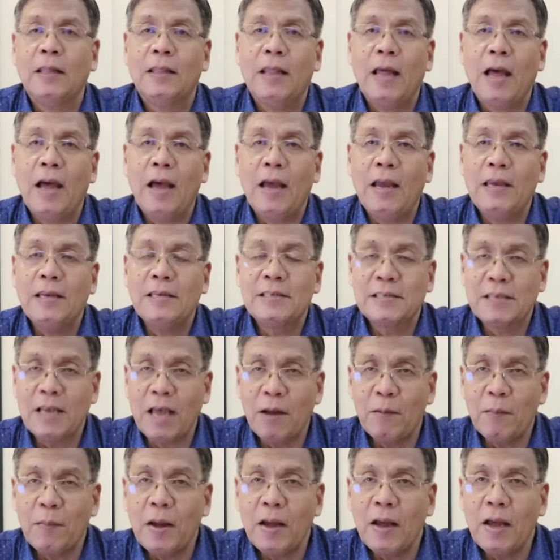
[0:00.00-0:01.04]
na
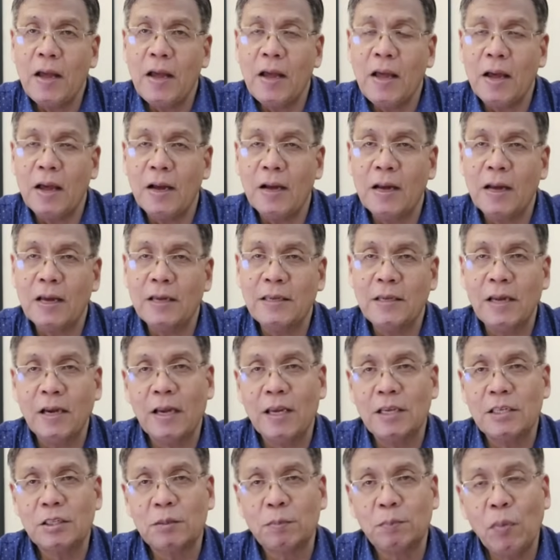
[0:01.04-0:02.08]
isama ang
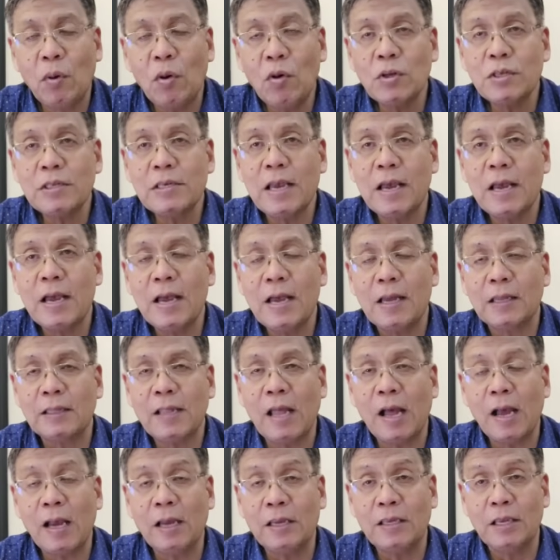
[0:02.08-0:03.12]
kanyang esposa
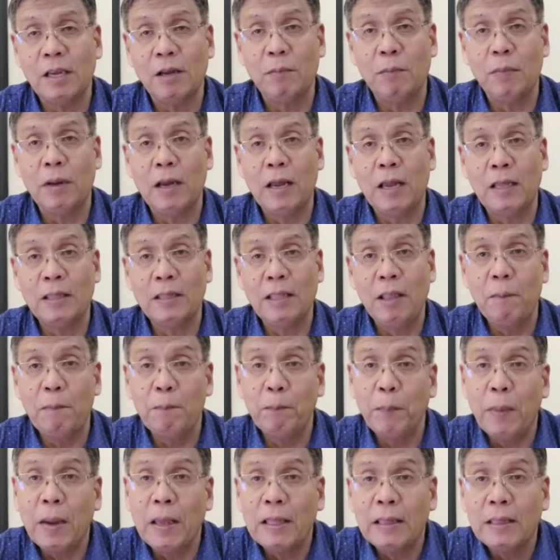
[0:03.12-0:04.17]
at ang kanyang mga
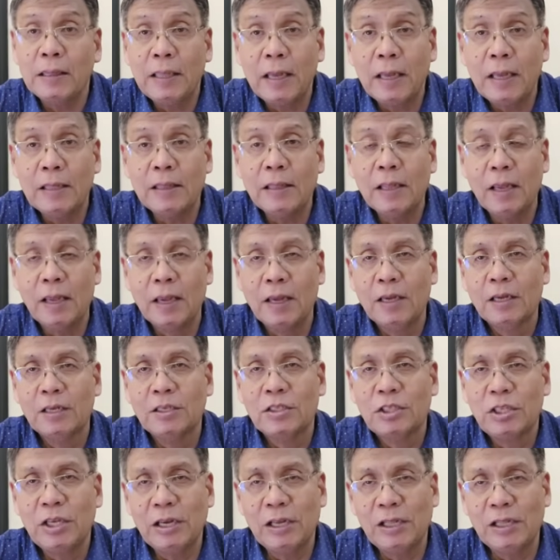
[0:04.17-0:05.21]
dependent
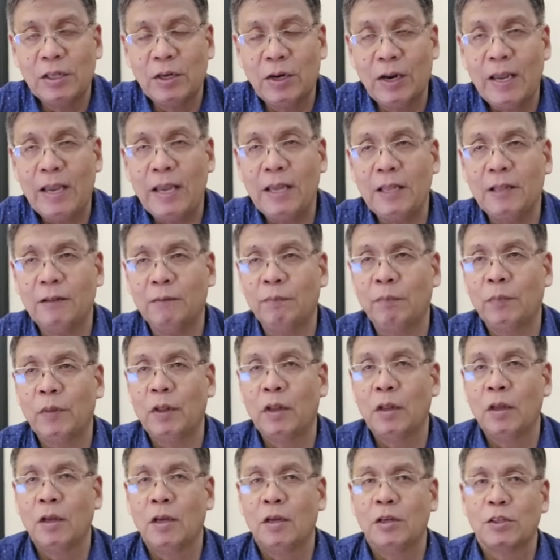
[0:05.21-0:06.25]
children.
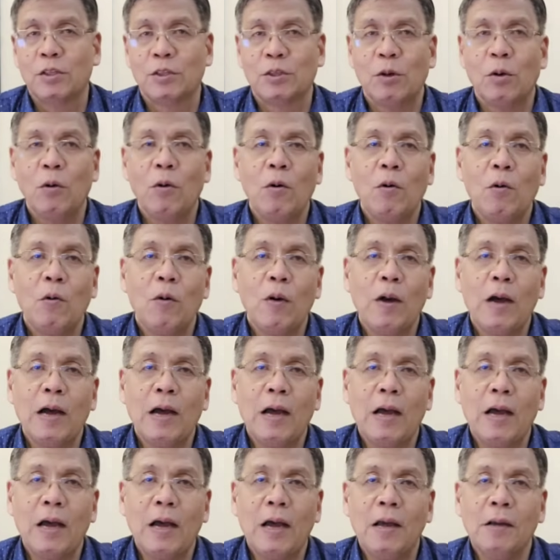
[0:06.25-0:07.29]
So,
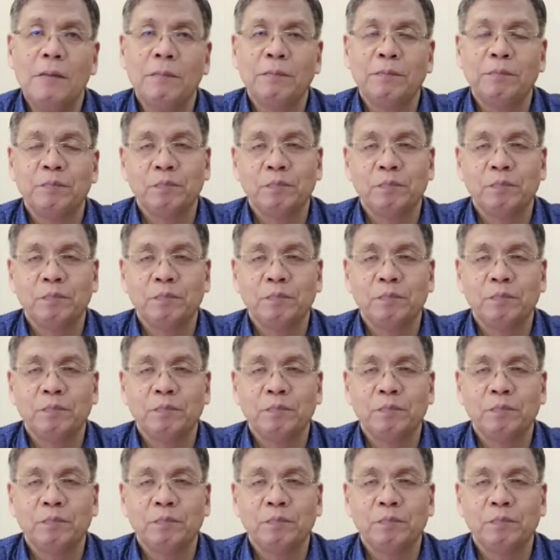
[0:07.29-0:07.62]
uh,